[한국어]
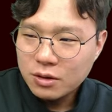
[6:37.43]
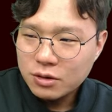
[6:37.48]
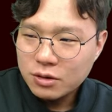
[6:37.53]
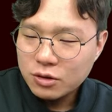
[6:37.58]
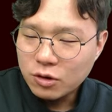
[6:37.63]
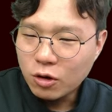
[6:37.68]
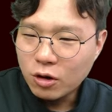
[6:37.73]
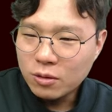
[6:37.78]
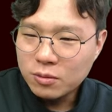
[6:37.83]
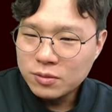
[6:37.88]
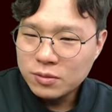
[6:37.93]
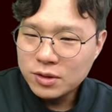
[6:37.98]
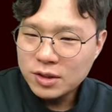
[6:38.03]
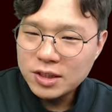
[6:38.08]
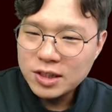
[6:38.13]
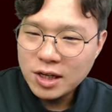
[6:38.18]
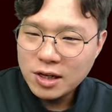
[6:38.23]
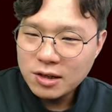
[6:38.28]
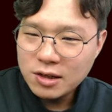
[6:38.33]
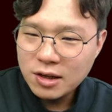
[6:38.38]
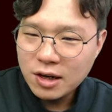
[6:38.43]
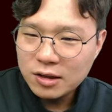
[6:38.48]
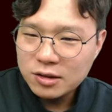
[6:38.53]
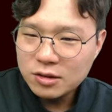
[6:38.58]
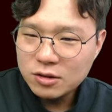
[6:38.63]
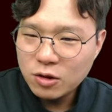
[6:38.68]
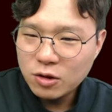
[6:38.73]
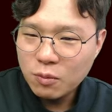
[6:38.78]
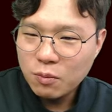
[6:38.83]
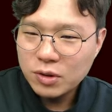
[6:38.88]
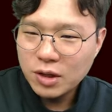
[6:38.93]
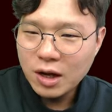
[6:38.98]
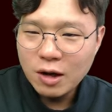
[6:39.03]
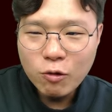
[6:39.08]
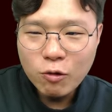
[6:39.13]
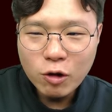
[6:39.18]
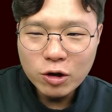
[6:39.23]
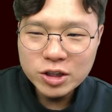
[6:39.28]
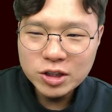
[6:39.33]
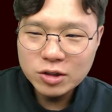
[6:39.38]
여러분들이 생각하는 것보다
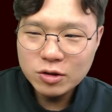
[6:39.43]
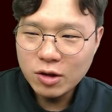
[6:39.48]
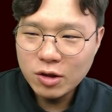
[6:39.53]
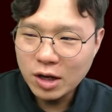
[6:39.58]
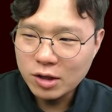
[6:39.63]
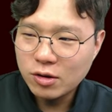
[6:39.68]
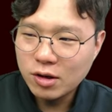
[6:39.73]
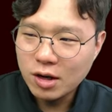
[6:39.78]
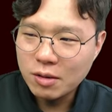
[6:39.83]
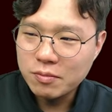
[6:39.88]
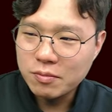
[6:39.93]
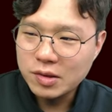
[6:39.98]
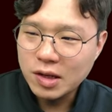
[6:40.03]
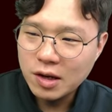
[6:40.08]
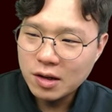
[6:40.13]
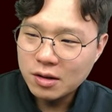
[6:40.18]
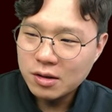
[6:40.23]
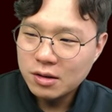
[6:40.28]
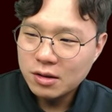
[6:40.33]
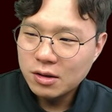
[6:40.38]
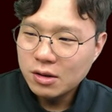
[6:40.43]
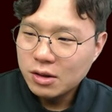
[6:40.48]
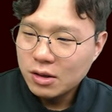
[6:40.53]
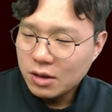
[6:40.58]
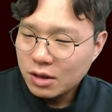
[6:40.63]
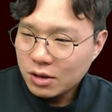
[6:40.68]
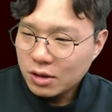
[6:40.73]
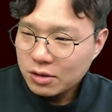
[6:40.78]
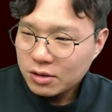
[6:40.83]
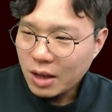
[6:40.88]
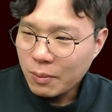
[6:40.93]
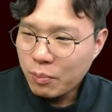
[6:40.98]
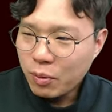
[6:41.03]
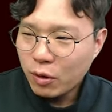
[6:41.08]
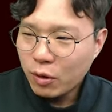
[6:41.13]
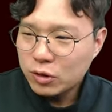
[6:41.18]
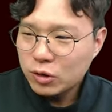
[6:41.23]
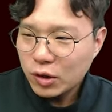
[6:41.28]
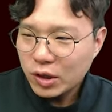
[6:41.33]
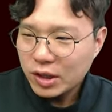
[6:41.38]
훨씬 더 강력합니다.
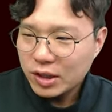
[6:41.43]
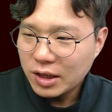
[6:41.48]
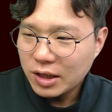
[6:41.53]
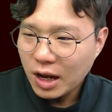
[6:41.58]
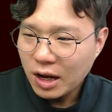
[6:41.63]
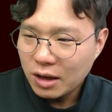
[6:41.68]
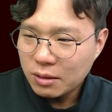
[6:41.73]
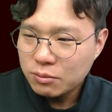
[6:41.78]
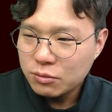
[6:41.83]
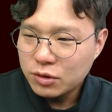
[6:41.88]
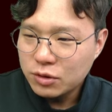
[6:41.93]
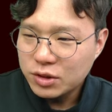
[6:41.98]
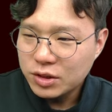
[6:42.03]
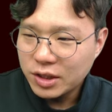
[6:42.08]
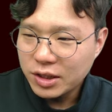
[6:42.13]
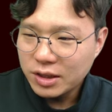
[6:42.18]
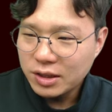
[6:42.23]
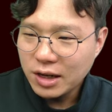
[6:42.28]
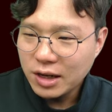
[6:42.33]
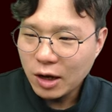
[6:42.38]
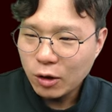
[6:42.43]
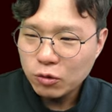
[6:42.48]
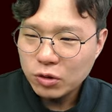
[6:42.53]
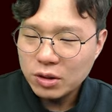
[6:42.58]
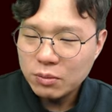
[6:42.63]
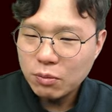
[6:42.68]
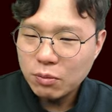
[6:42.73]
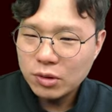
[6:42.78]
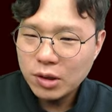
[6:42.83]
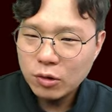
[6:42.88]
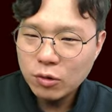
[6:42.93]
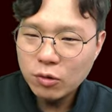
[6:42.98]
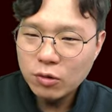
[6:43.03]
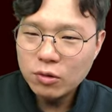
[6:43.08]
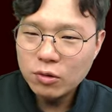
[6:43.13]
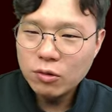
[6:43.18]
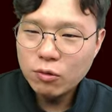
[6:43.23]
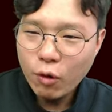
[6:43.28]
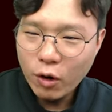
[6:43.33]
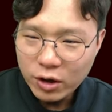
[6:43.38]
대표적인 항암 물질인 카로틴보다도
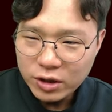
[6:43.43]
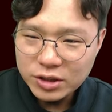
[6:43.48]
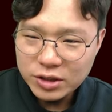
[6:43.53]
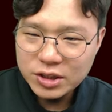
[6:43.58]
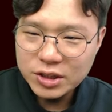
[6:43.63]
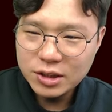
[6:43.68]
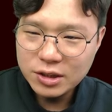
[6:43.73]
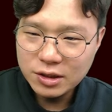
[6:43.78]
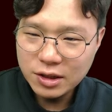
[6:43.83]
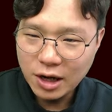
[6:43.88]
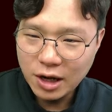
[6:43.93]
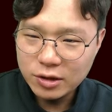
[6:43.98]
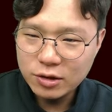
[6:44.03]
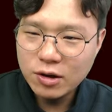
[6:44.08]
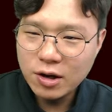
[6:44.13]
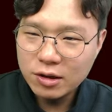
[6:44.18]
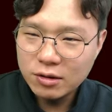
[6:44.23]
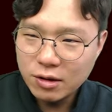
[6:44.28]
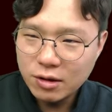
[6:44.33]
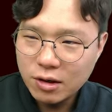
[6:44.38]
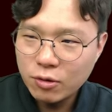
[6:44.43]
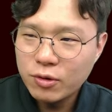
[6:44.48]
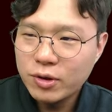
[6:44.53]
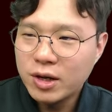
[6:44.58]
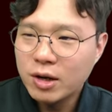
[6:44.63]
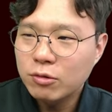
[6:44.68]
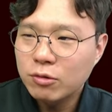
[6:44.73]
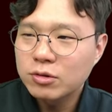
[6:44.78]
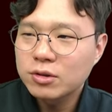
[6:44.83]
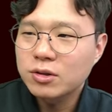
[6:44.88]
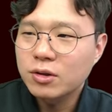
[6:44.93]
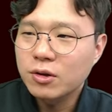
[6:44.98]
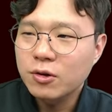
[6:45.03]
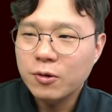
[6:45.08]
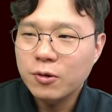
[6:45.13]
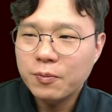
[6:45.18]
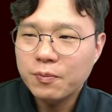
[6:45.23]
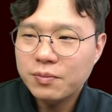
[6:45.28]
훨씬 강력하다라고 얘기하고 있어요.